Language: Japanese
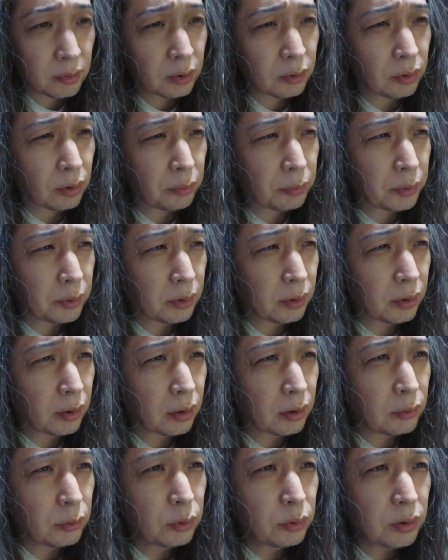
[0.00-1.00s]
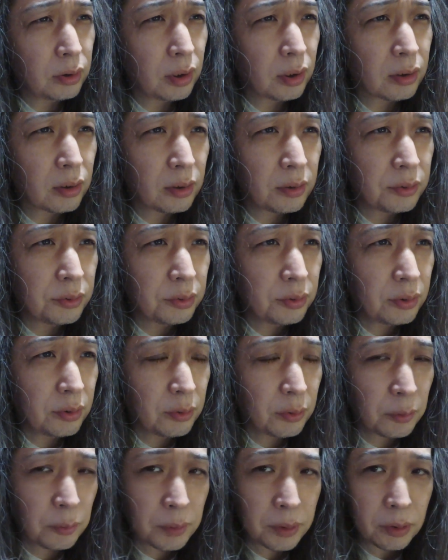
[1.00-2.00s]
あとやっぱりエアコンに当たりすぎ
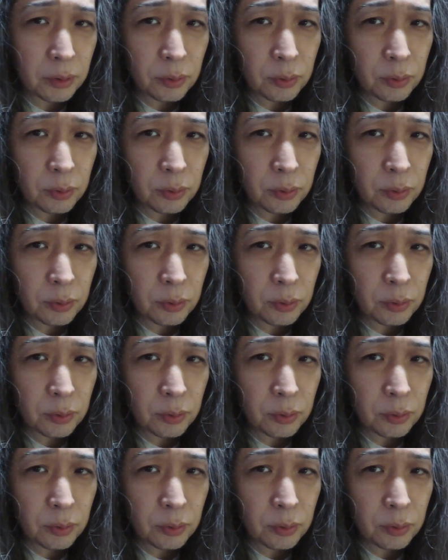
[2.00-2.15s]
るのまで